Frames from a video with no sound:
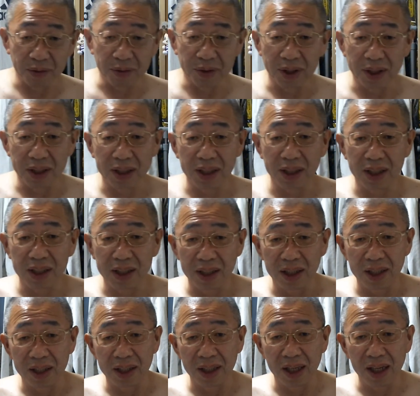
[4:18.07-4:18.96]
とになったり
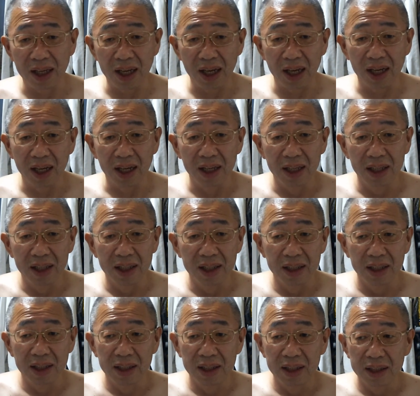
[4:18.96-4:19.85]
ね。なんか、
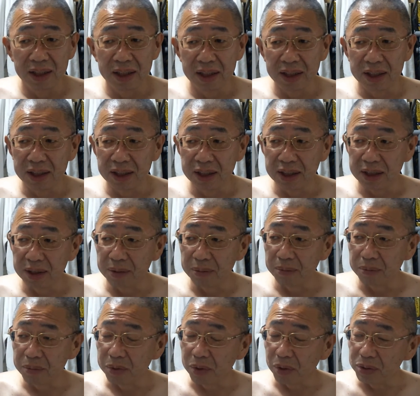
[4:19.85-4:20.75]

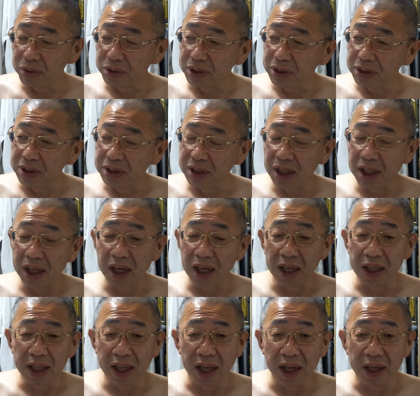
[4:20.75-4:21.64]
年いってか
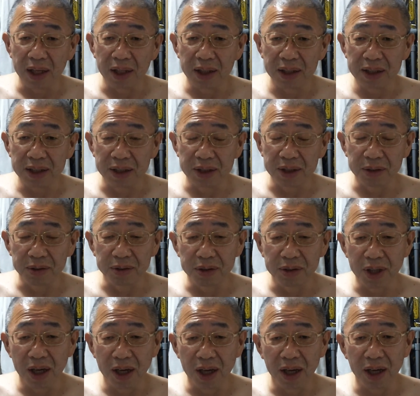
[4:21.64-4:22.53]
らね、皮
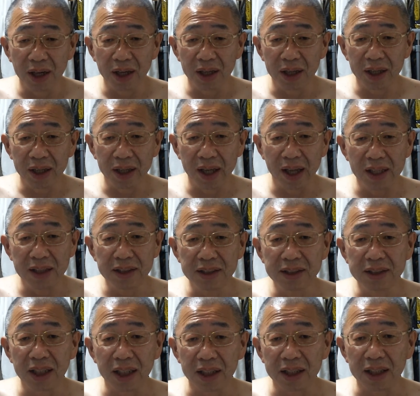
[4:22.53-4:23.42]
膚が変
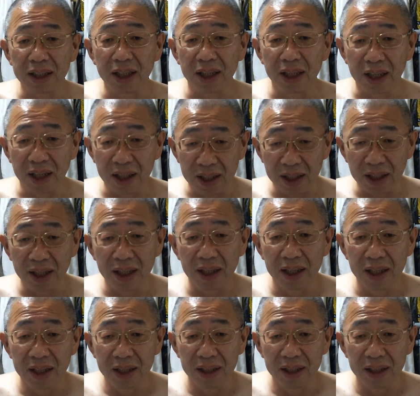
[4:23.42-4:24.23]
になったんかな。